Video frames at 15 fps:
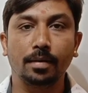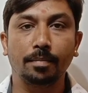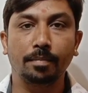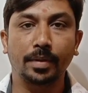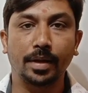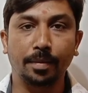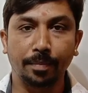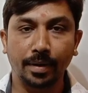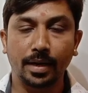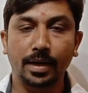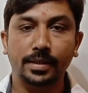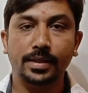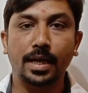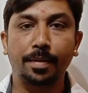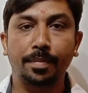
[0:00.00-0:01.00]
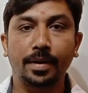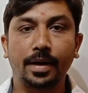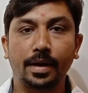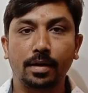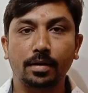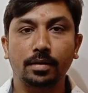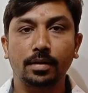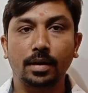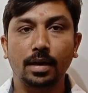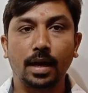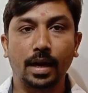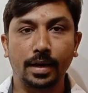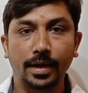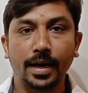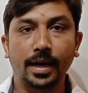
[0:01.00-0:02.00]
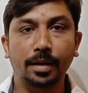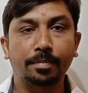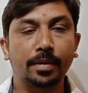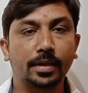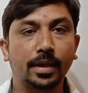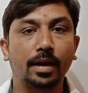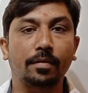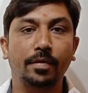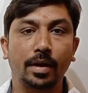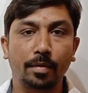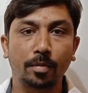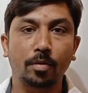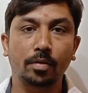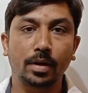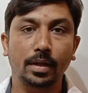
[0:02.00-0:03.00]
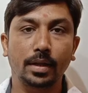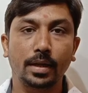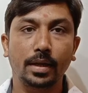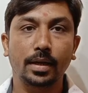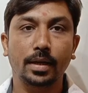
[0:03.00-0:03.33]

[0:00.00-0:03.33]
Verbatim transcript: మీకు మిర్రర్స్ క్యాబినెట్ అన్ని ఐటమ్ మా దగ్గర అవైలబుల్ ఉంటుంది